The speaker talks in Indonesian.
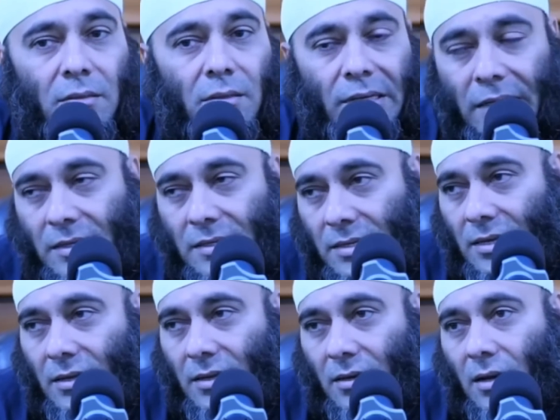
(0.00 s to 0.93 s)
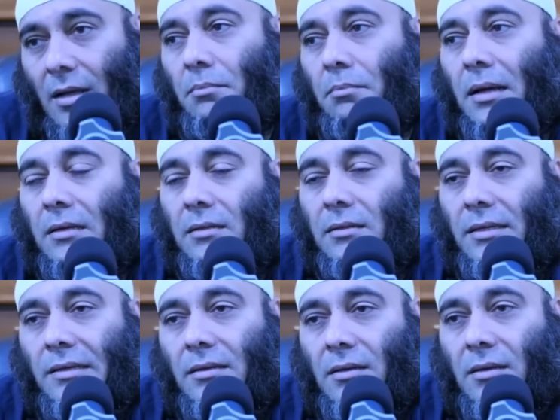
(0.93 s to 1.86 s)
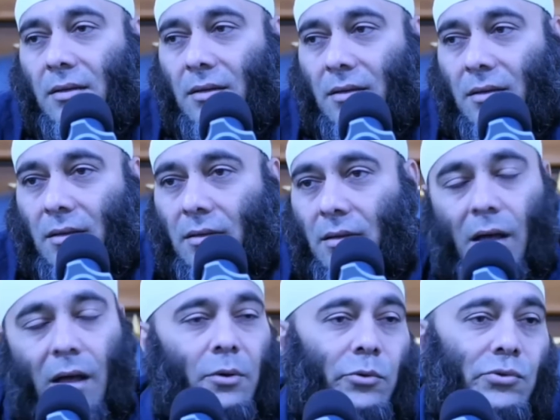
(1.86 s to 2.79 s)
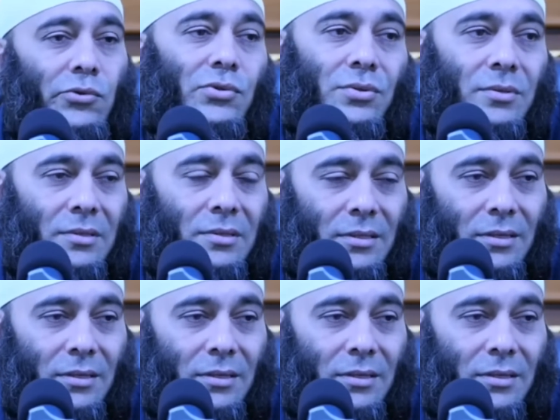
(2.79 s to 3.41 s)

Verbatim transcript: Ada kenyang, ada lapar, ya, ada haus.